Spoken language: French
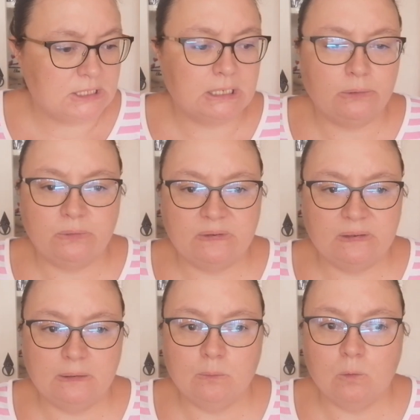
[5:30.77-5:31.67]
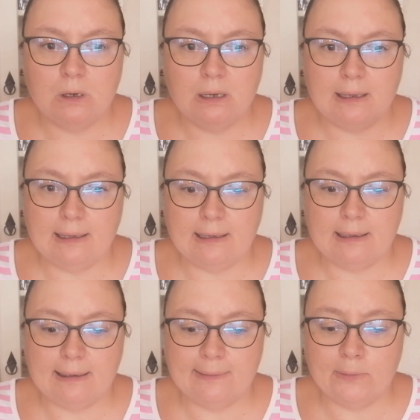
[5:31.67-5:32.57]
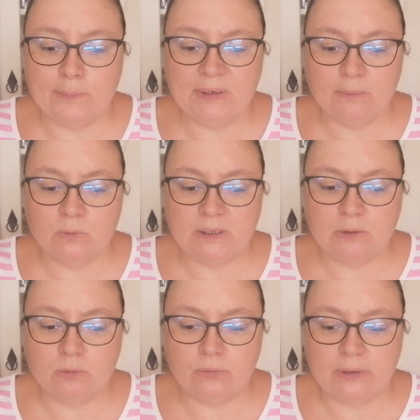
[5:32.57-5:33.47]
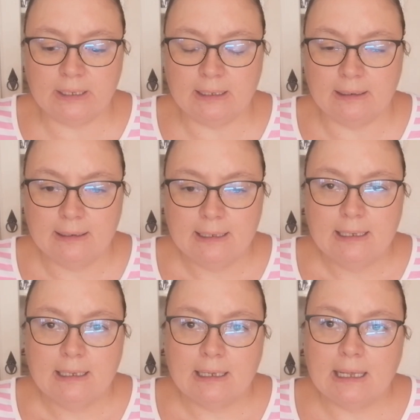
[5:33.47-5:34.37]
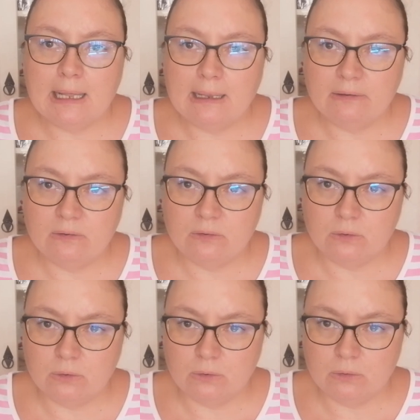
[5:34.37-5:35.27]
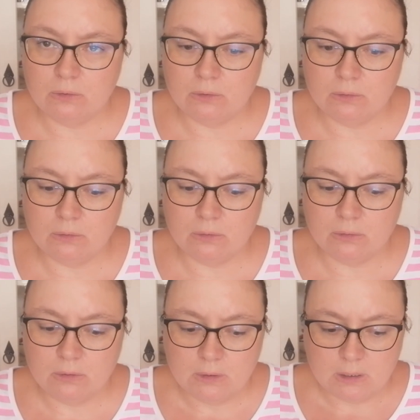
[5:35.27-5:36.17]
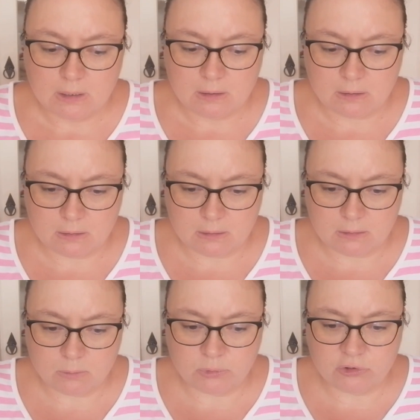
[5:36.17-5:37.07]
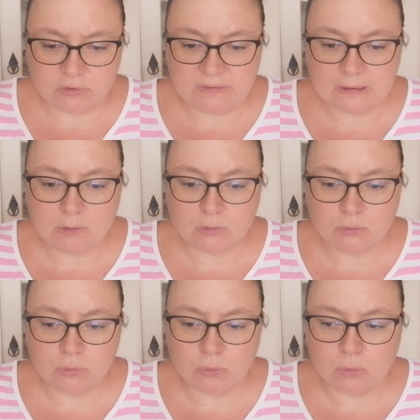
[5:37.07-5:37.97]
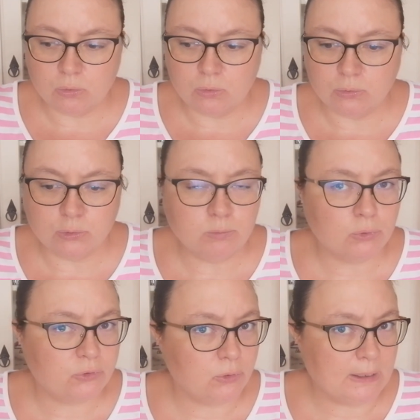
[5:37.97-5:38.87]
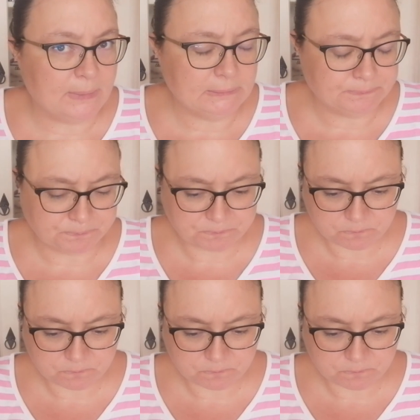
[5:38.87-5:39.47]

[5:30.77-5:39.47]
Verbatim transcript: J'ai réussi, moi, à remplir mon découvert grâce aux 150 euros de Boursorama